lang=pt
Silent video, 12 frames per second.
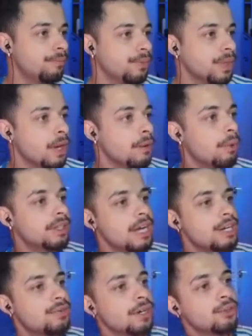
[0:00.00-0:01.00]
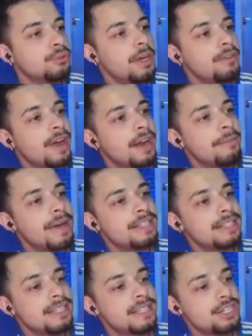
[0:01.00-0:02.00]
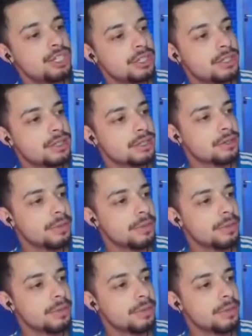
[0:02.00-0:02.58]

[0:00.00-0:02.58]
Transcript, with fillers: Boa tarde, Vank, tudo bem? Fala, mestre das edits, como é que você